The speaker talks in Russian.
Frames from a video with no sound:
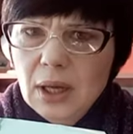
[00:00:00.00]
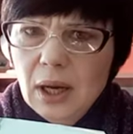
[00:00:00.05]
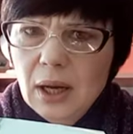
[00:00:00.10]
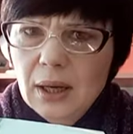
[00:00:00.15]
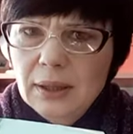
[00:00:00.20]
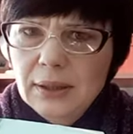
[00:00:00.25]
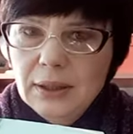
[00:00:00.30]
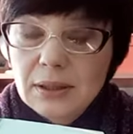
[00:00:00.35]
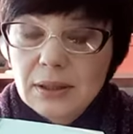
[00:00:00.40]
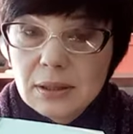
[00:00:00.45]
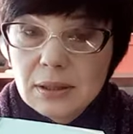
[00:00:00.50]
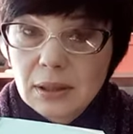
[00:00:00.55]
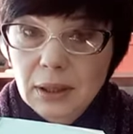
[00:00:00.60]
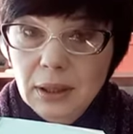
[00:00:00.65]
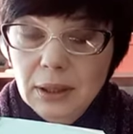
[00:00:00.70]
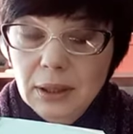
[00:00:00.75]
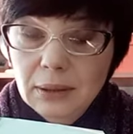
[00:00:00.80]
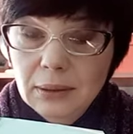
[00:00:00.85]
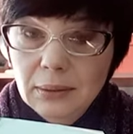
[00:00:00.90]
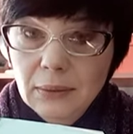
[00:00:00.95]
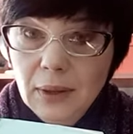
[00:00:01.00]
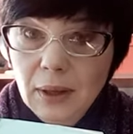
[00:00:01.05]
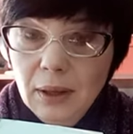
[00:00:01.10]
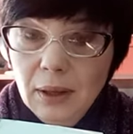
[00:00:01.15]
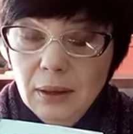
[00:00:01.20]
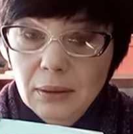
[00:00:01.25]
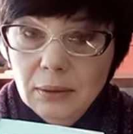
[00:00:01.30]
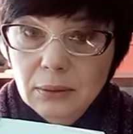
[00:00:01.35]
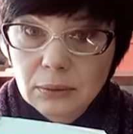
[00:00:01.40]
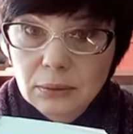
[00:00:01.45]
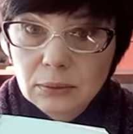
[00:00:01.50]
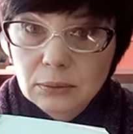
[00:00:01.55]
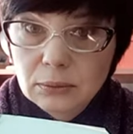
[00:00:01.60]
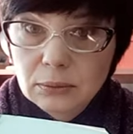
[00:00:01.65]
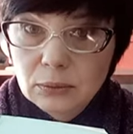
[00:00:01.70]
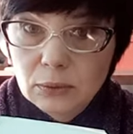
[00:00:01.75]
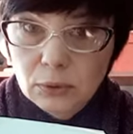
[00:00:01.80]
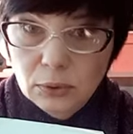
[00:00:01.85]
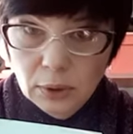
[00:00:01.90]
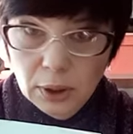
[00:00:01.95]
А они стали
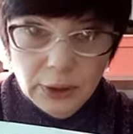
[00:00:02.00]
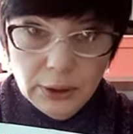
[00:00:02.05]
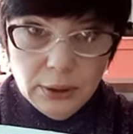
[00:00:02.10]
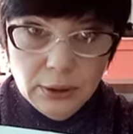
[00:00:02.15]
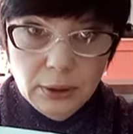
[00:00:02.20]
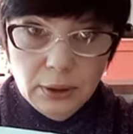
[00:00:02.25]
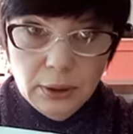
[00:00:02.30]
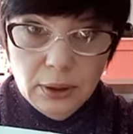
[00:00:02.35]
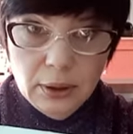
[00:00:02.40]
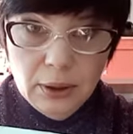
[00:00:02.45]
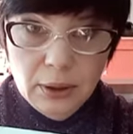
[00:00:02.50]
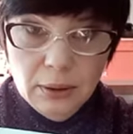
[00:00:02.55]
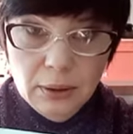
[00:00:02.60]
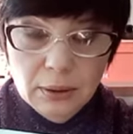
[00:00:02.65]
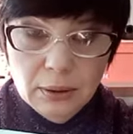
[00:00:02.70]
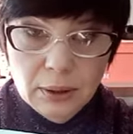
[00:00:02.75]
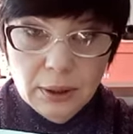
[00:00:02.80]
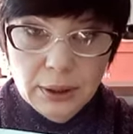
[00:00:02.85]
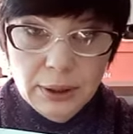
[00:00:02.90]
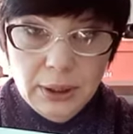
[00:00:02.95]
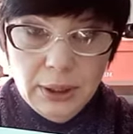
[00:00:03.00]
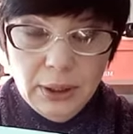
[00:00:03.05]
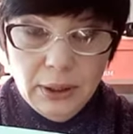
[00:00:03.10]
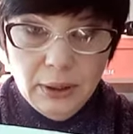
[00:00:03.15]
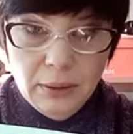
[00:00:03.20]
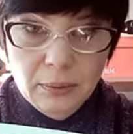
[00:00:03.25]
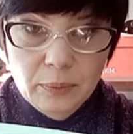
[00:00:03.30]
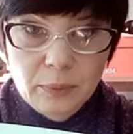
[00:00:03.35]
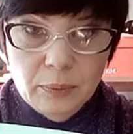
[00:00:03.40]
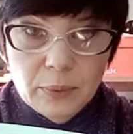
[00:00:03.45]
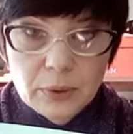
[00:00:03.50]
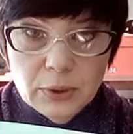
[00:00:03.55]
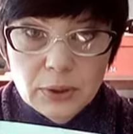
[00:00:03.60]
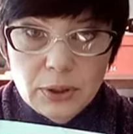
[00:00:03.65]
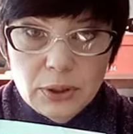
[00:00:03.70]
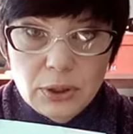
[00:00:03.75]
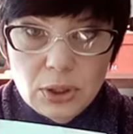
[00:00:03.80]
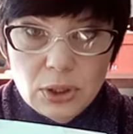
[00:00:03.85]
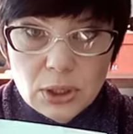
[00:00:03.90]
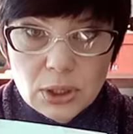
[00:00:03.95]
гладенькие, они
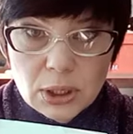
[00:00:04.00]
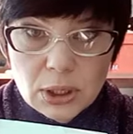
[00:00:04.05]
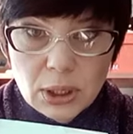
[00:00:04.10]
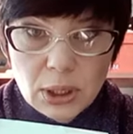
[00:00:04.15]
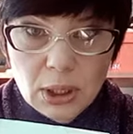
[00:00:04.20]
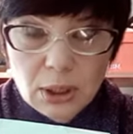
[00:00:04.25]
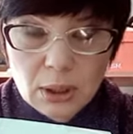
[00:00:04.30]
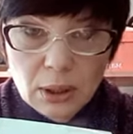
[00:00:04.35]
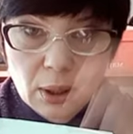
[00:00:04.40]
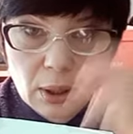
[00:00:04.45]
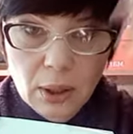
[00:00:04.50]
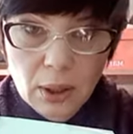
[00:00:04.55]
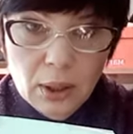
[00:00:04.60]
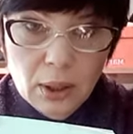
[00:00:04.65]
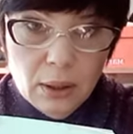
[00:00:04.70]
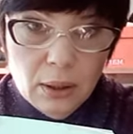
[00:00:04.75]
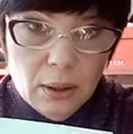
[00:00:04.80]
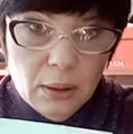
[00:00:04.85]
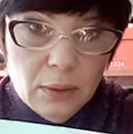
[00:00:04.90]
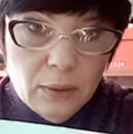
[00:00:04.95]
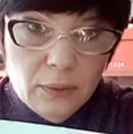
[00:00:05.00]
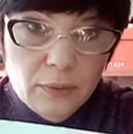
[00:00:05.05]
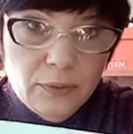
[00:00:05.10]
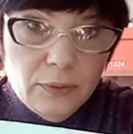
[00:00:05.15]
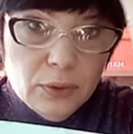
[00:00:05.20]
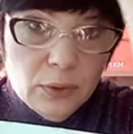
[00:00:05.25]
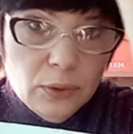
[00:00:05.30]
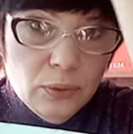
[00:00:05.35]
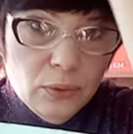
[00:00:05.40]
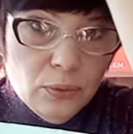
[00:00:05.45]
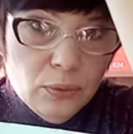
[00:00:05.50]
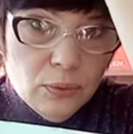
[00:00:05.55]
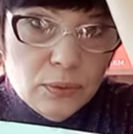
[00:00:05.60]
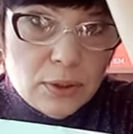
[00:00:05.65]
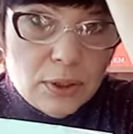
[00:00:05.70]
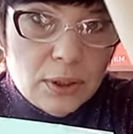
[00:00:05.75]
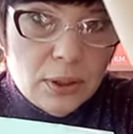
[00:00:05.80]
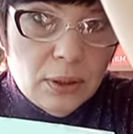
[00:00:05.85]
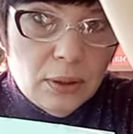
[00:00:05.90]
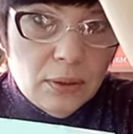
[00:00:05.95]
практически э,
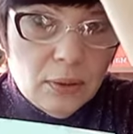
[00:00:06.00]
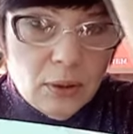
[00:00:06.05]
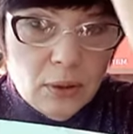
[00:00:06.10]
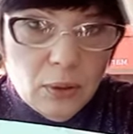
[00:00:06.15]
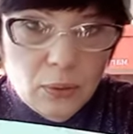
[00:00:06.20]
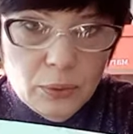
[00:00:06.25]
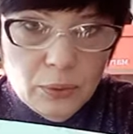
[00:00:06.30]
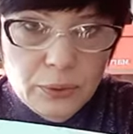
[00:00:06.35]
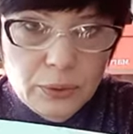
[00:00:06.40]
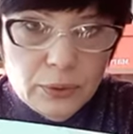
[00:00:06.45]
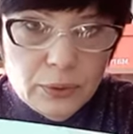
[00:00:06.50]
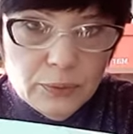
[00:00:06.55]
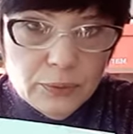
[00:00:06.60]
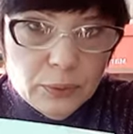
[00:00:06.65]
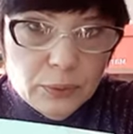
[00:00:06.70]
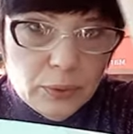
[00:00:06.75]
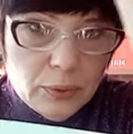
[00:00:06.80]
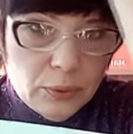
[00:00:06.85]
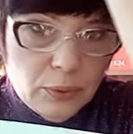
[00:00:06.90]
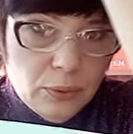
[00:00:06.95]
вернулся какой-то вот,